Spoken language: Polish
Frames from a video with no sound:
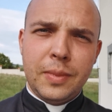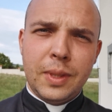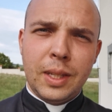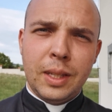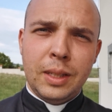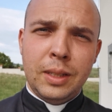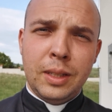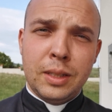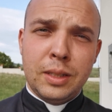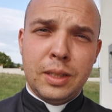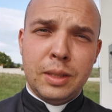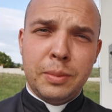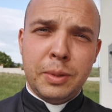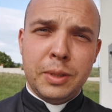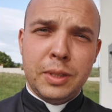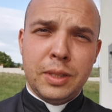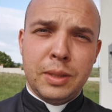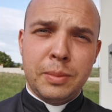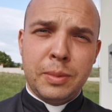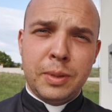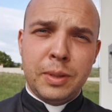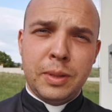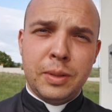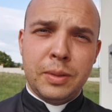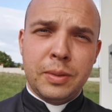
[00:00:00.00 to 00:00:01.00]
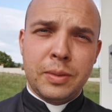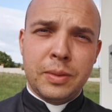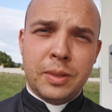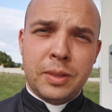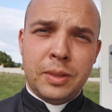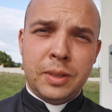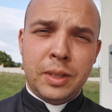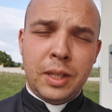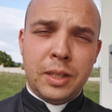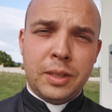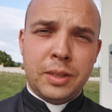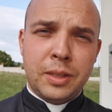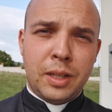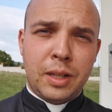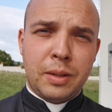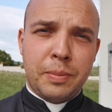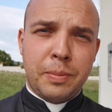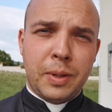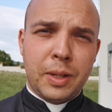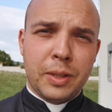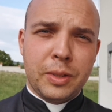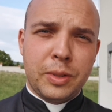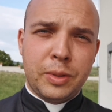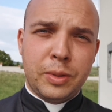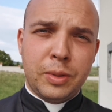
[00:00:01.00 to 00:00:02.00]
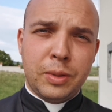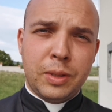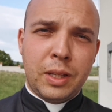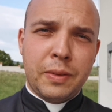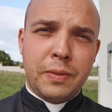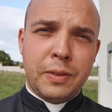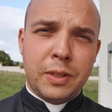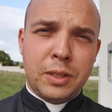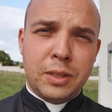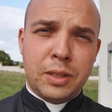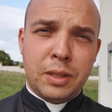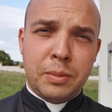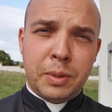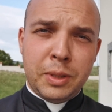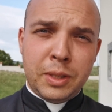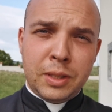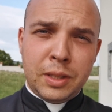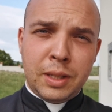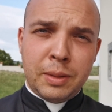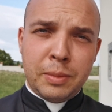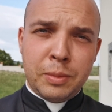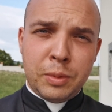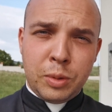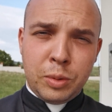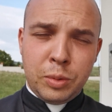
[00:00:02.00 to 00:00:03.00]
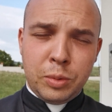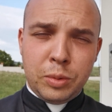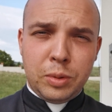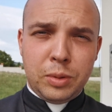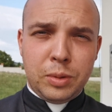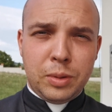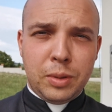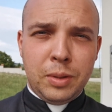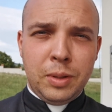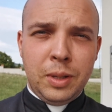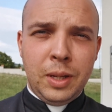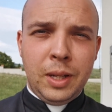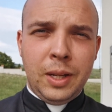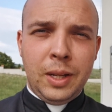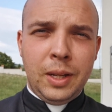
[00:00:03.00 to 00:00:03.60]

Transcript: jeżeli będziemy z niej czerpać, to nawet jeżeli będzie nam trudno,